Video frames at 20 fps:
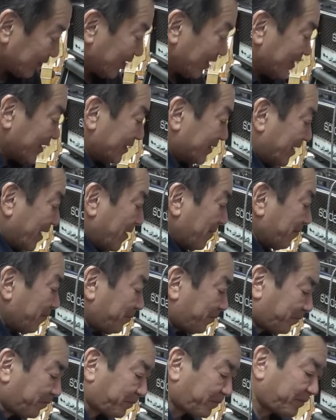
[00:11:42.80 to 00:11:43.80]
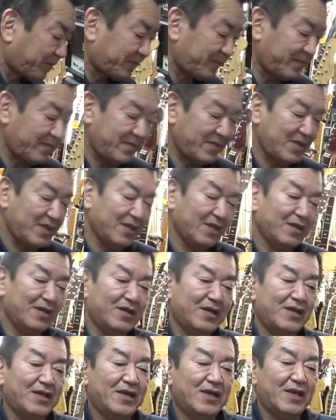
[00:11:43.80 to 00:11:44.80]
ぐらいですね
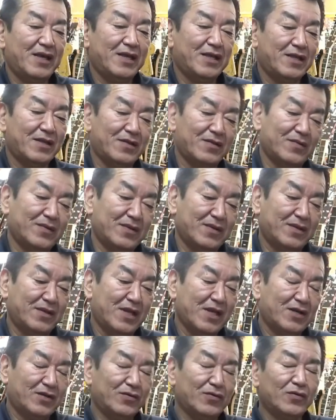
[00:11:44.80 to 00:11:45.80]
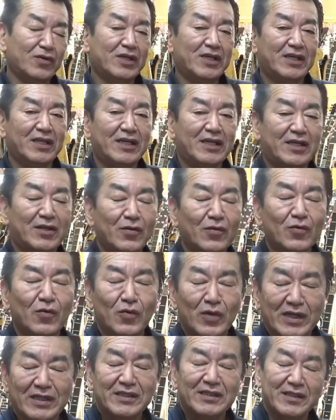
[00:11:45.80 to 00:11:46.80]
えネックの握り昨日と
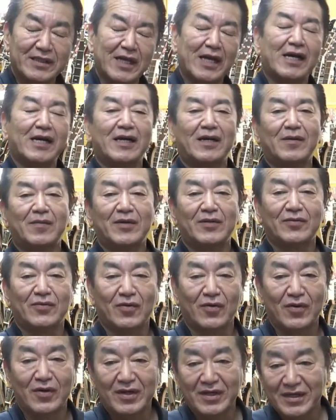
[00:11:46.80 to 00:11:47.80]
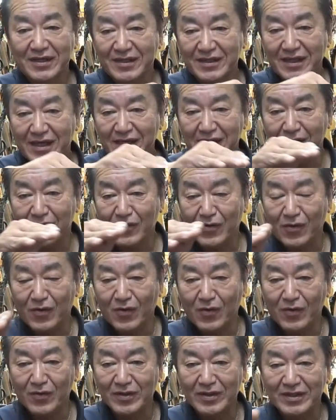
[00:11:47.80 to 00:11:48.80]
同じですね赤ラベルとやや
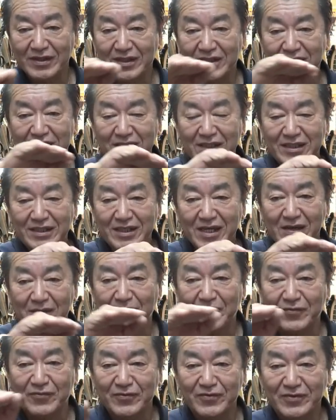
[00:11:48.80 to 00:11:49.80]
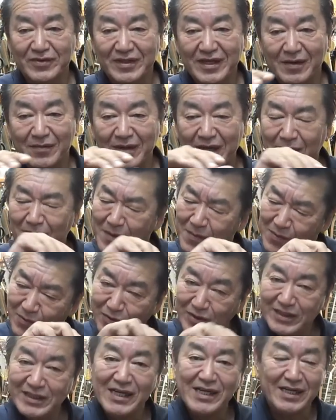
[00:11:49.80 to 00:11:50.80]
こう C シェイプかまぼこ
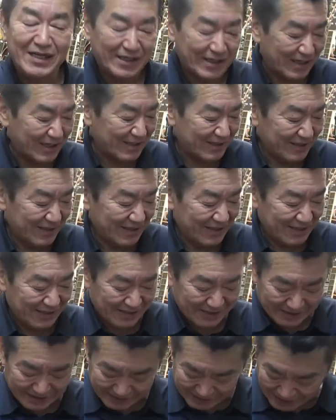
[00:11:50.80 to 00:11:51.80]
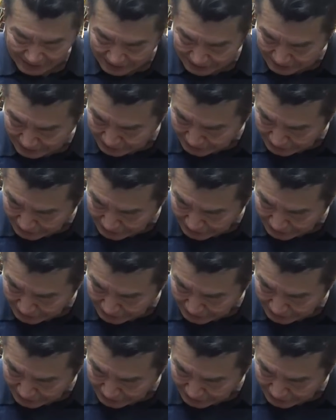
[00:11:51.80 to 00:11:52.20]
に近いかなさあじゃあ